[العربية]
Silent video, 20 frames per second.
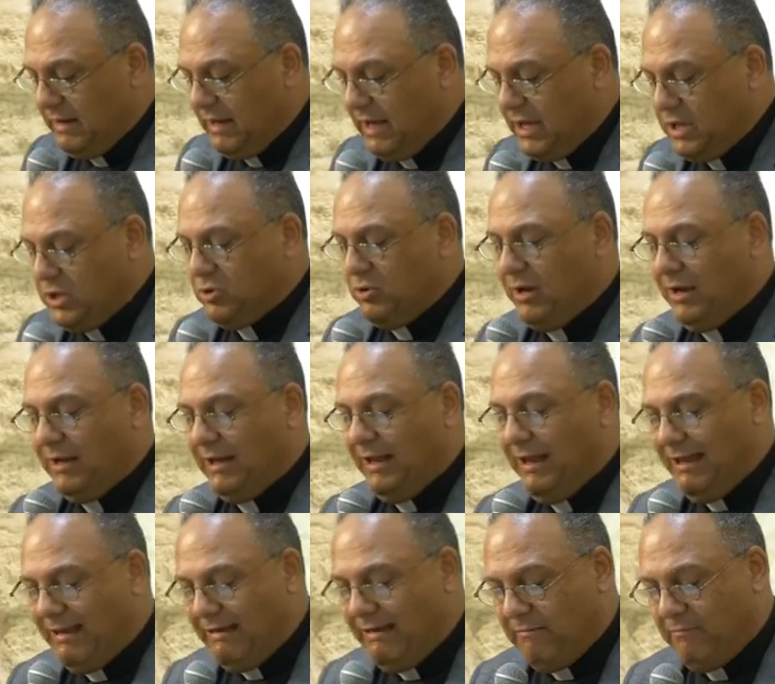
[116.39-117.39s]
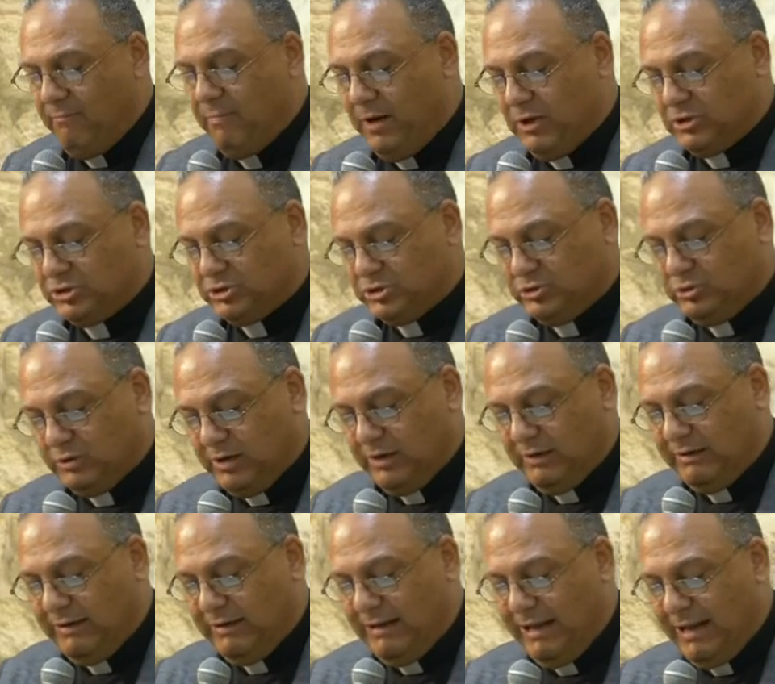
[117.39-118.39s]
أيها الآب
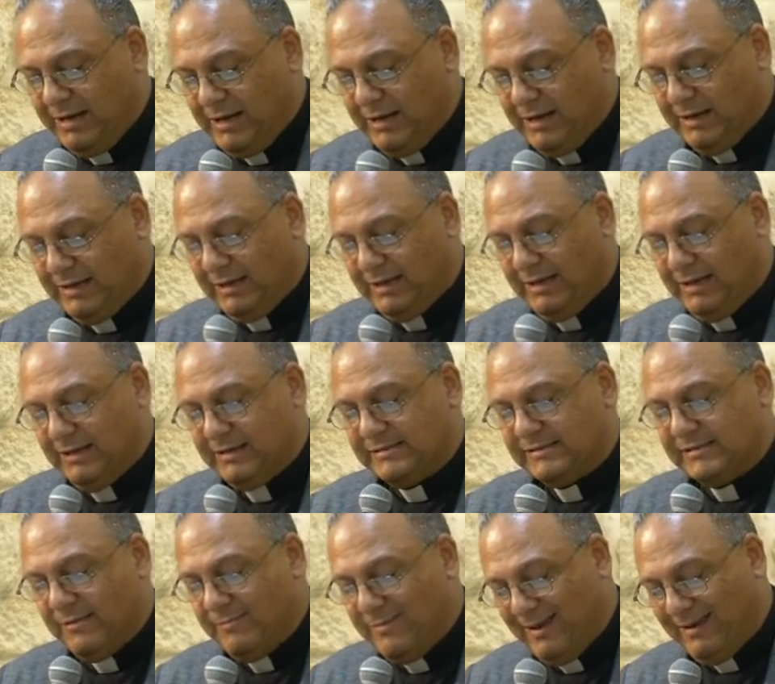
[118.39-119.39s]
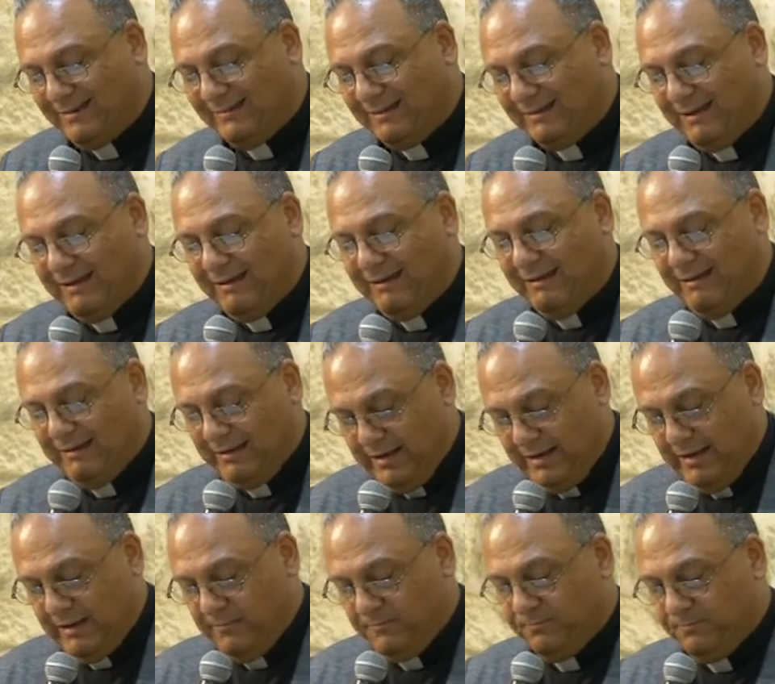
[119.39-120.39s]
أشكرك لأنك سمعت
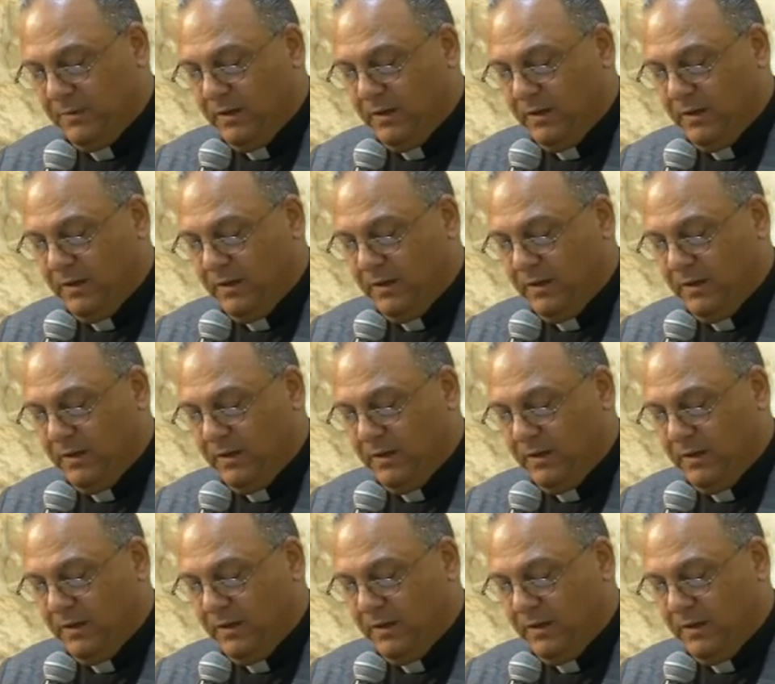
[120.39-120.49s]
لي